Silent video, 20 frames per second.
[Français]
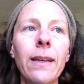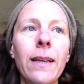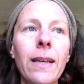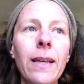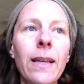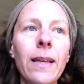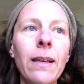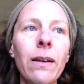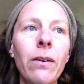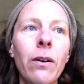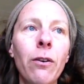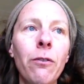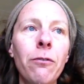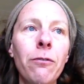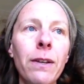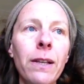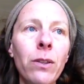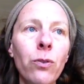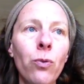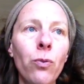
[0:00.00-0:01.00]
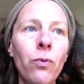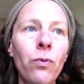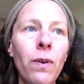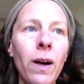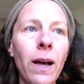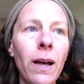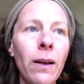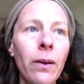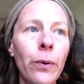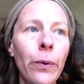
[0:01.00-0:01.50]
Et en fait, on
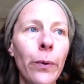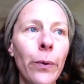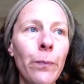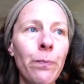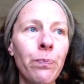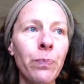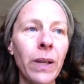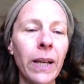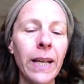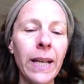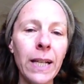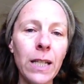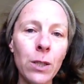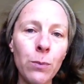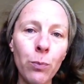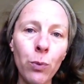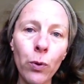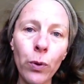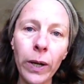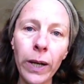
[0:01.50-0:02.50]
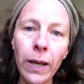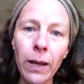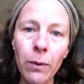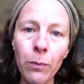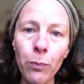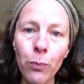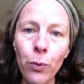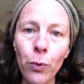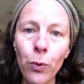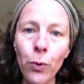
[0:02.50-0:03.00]
va euh, explorer
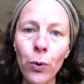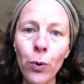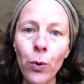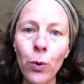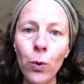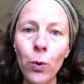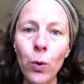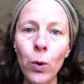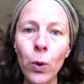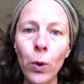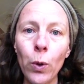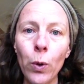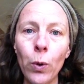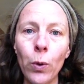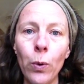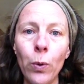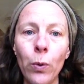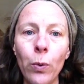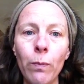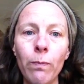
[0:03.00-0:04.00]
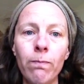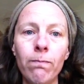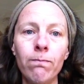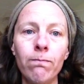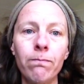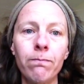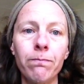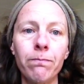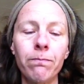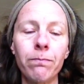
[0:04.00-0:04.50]
un peu
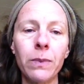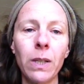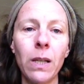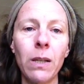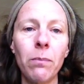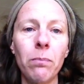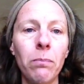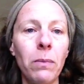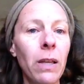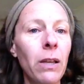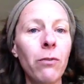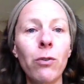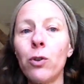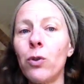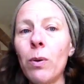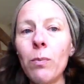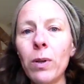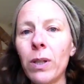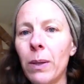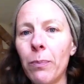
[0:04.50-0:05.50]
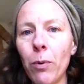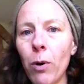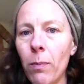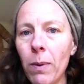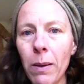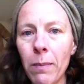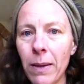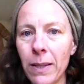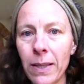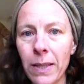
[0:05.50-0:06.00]
euh, éventuellement des
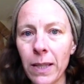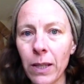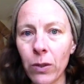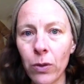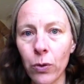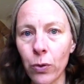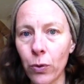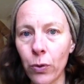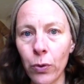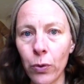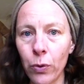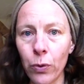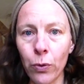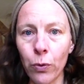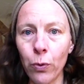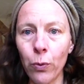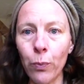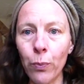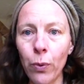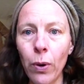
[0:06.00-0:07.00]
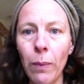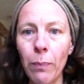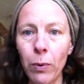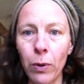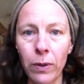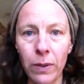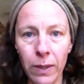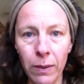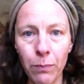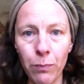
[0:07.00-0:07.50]
problématiques qu'on peut
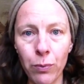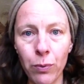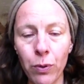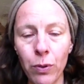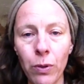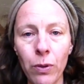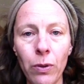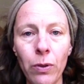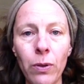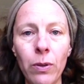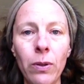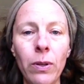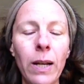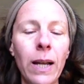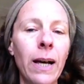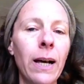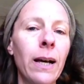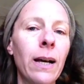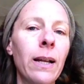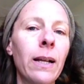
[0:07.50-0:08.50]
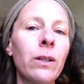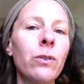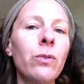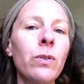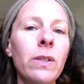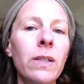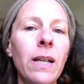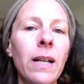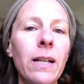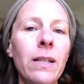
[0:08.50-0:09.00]
apporter pour la,
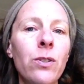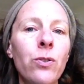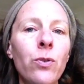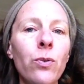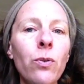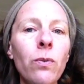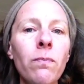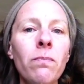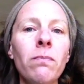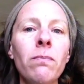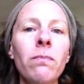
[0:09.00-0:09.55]
constellation